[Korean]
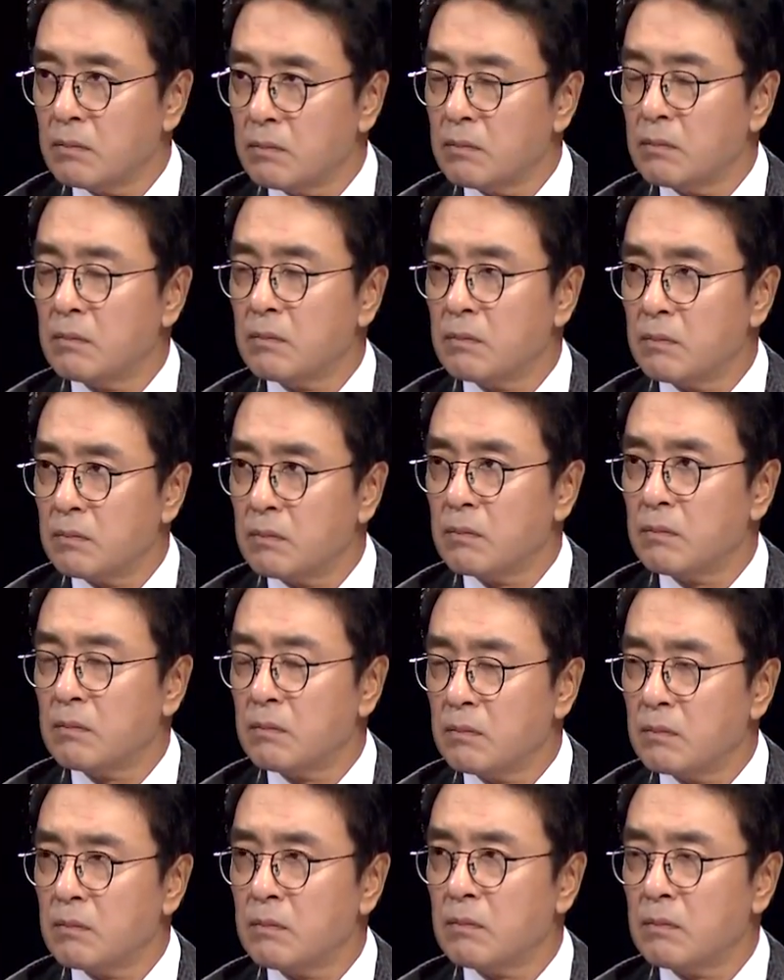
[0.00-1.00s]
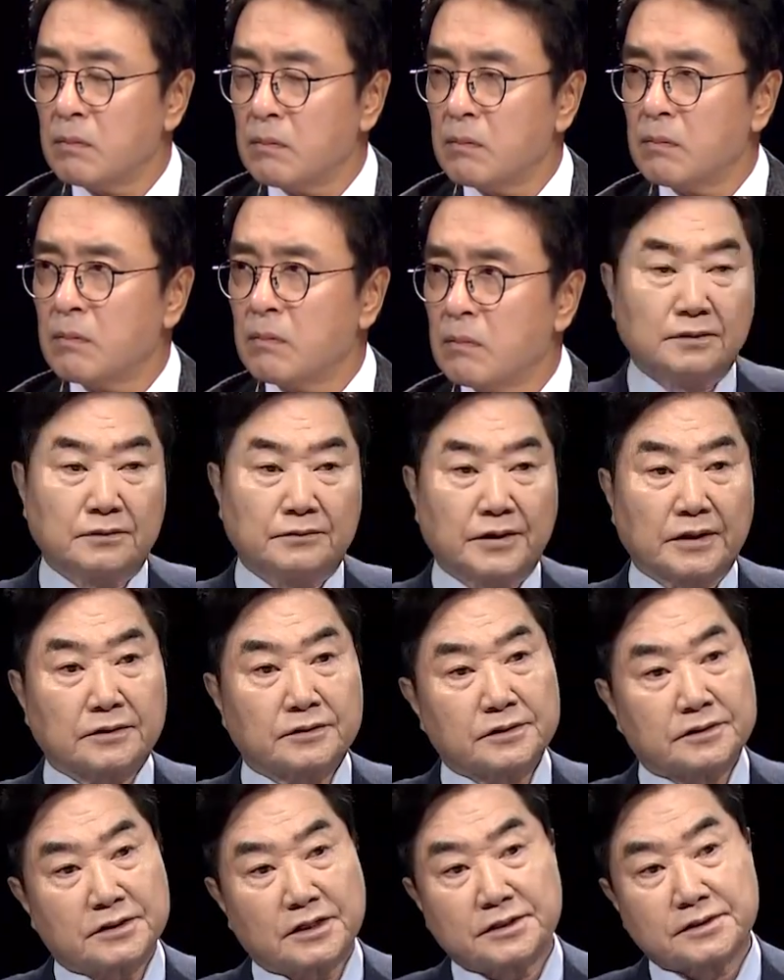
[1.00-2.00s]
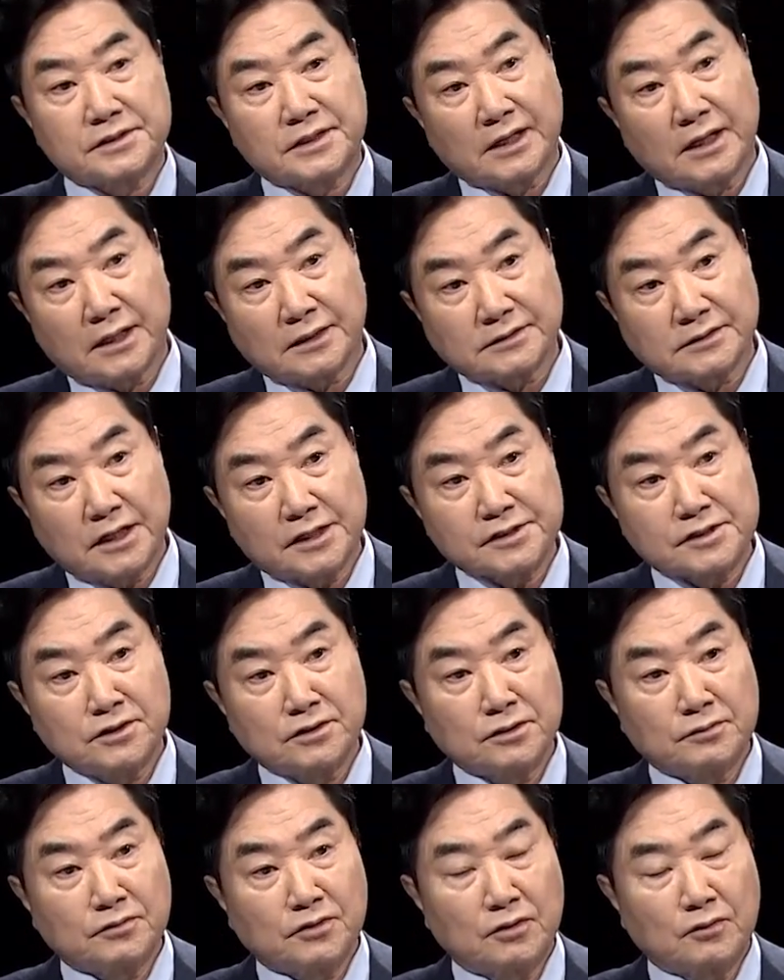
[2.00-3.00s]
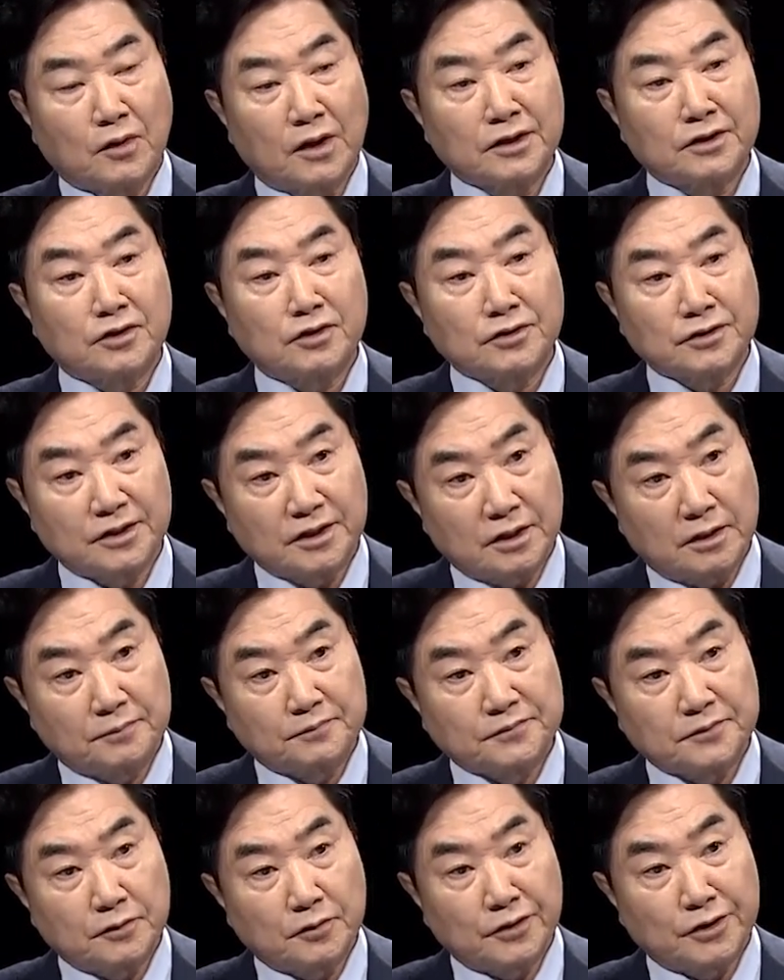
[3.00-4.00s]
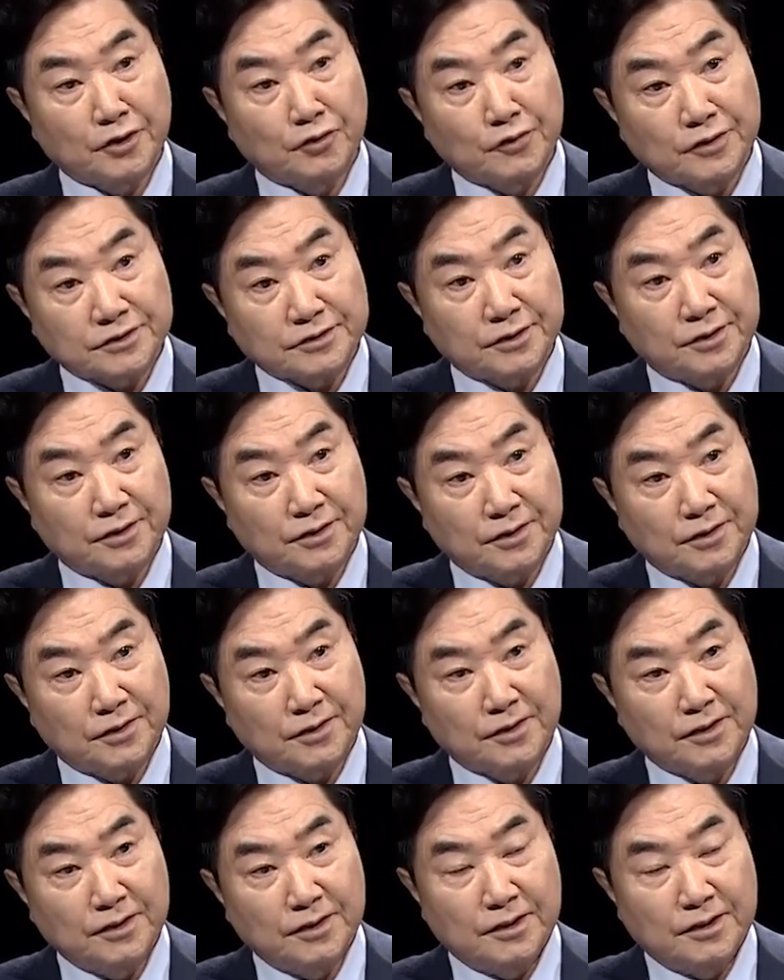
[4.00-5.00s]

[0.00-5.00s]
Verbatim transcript: 그런데 이제 아직은 그 팩트 자체가 사실 여부를 확인하기가 어려워서